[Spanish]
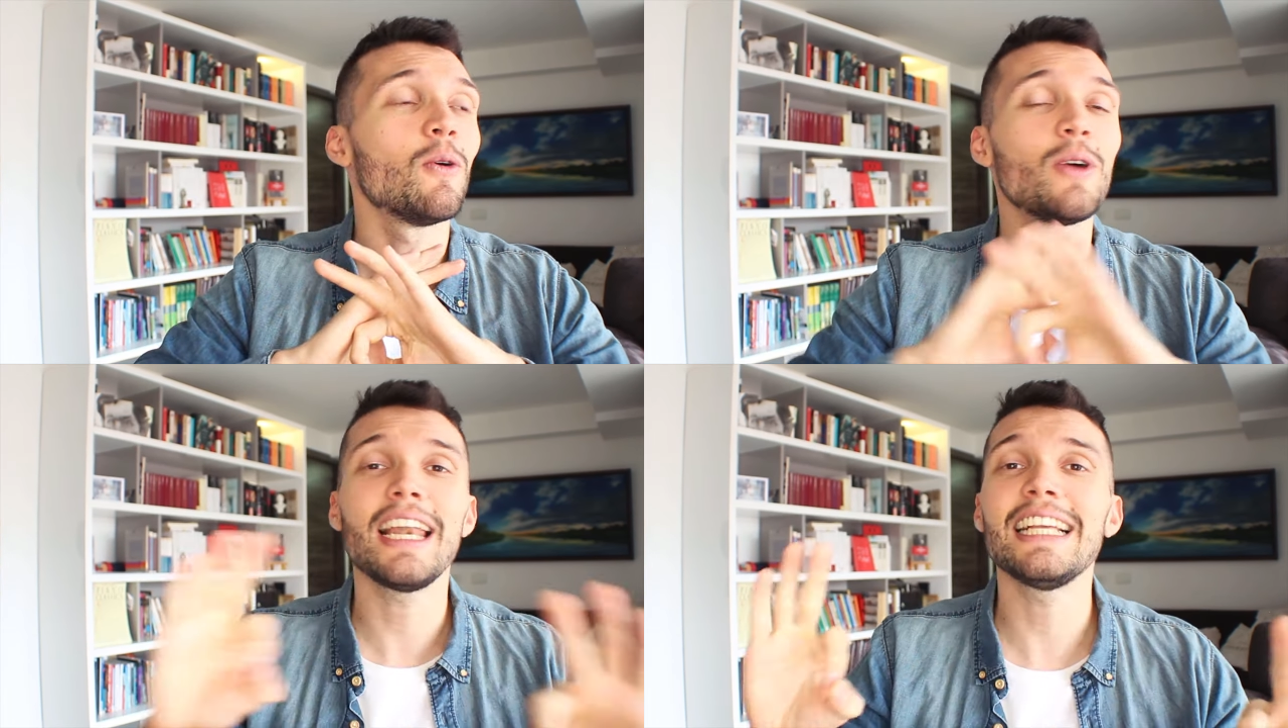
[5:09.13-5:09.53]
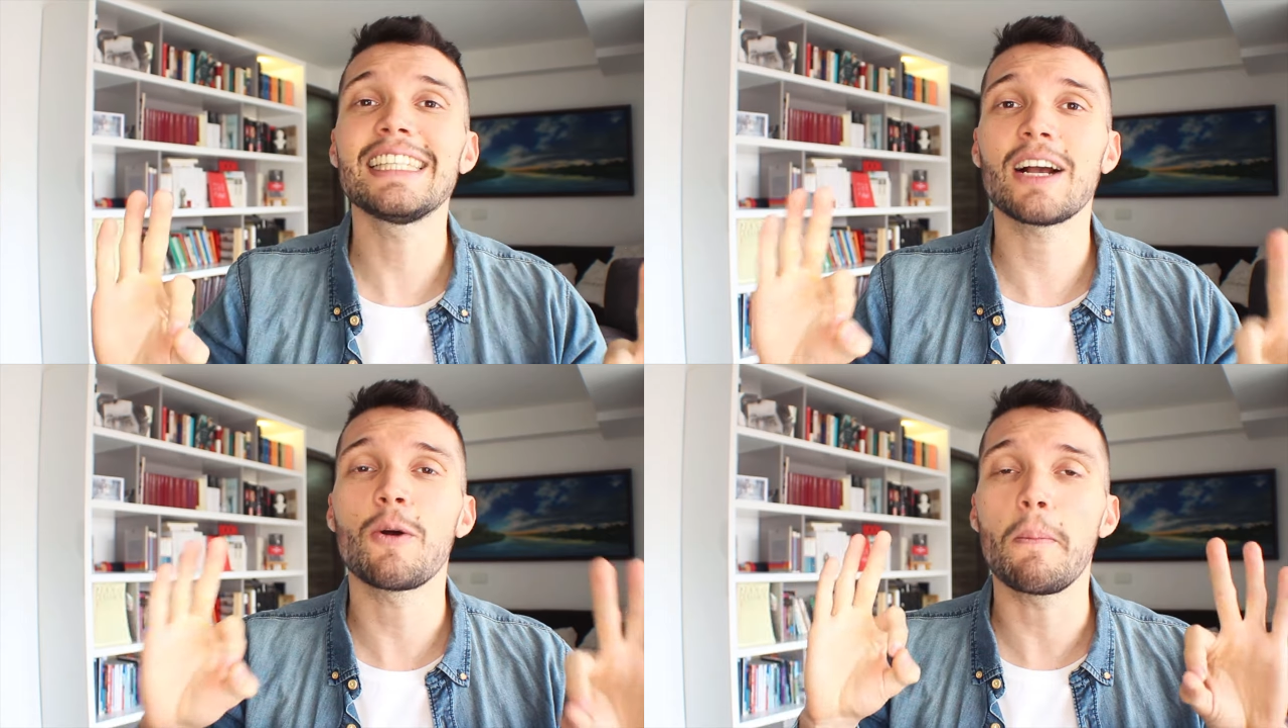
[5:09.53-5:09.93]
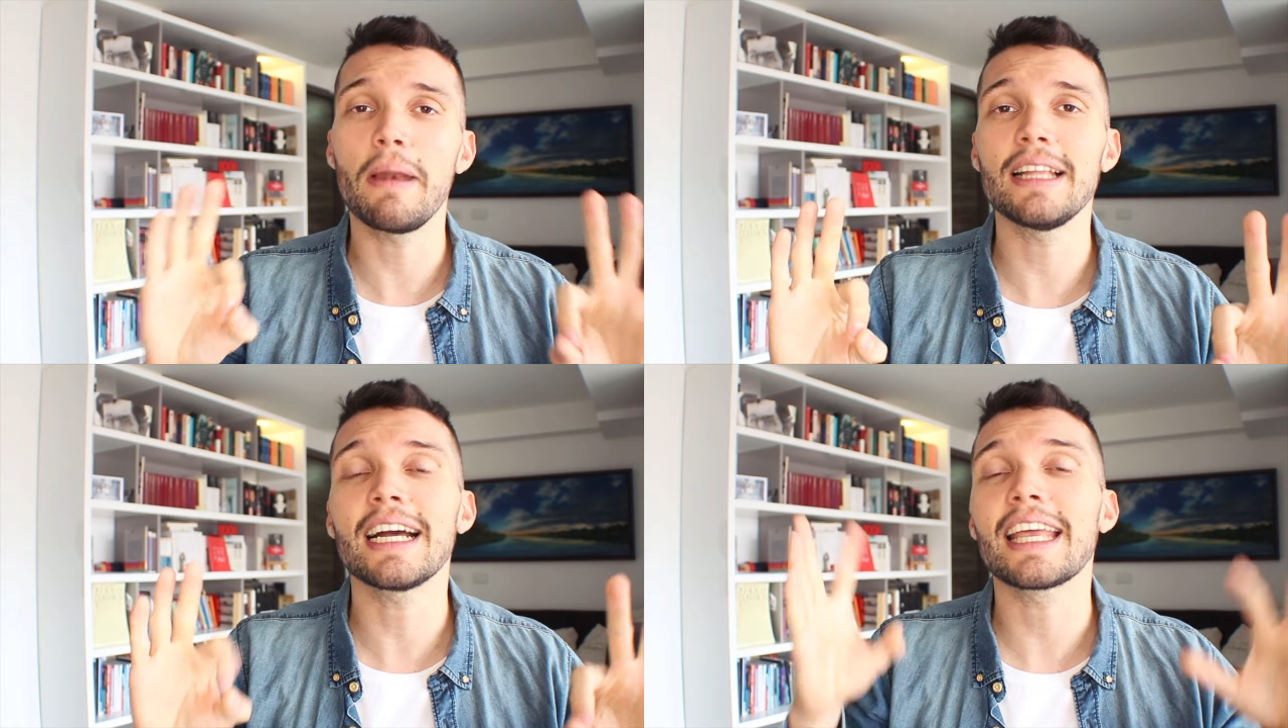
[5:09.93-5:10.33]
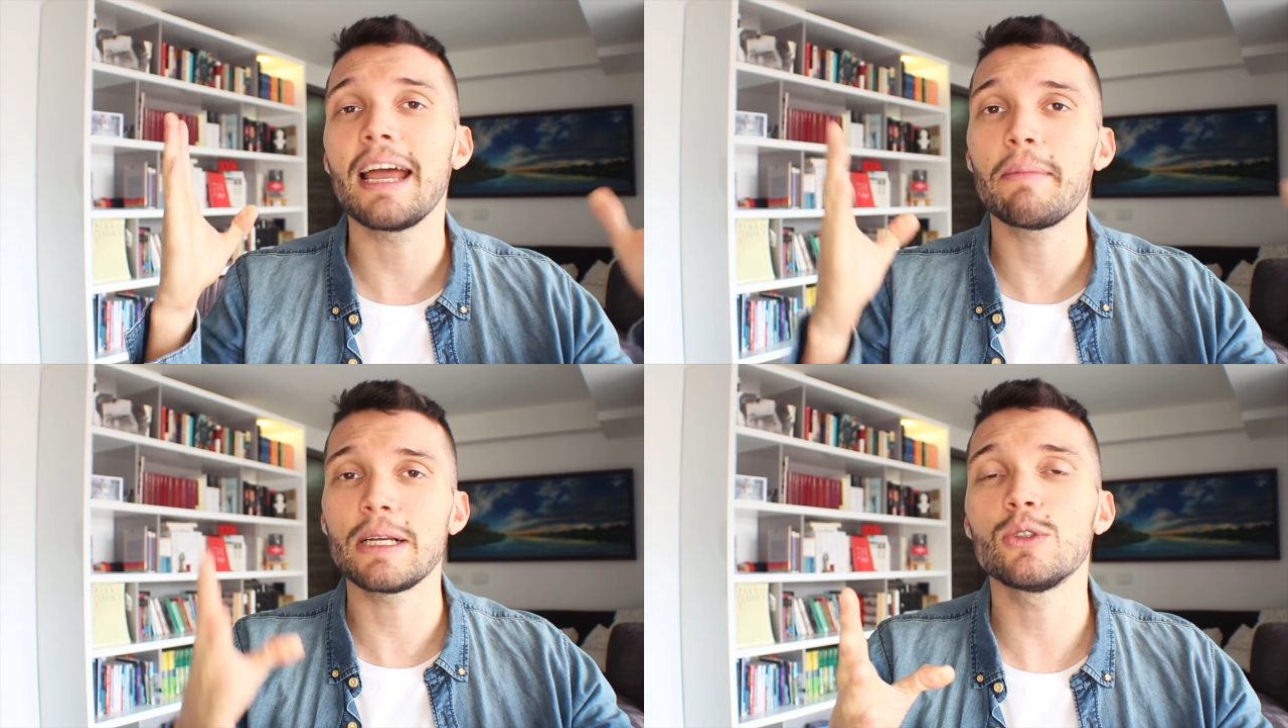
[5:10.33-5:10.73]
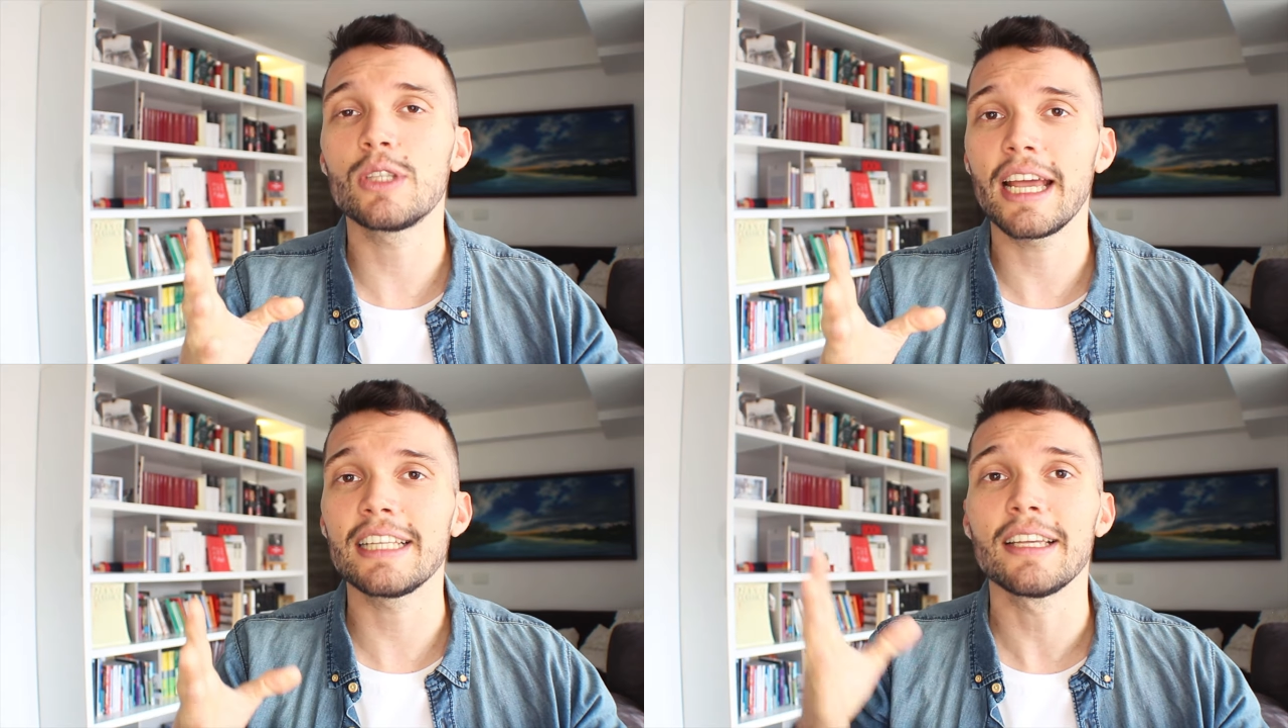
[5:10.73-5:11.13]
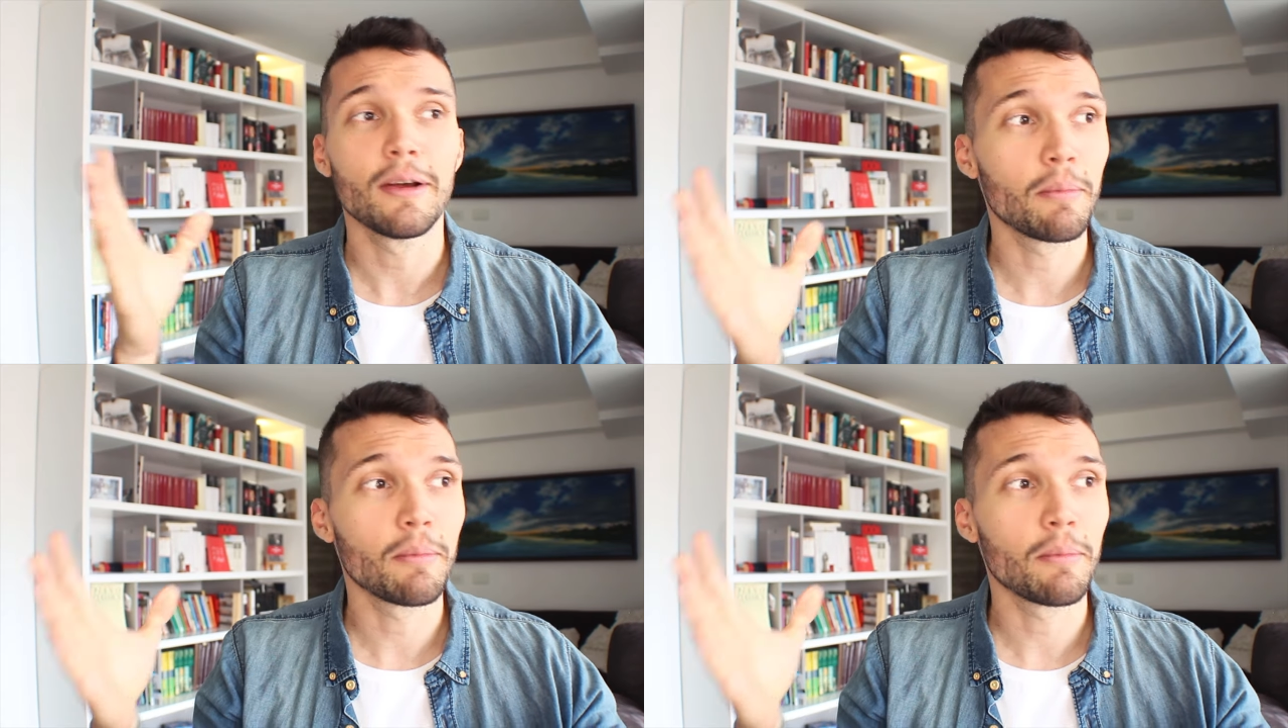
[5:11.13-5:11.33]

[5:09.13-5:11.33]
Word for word: una lista completa que además ustedes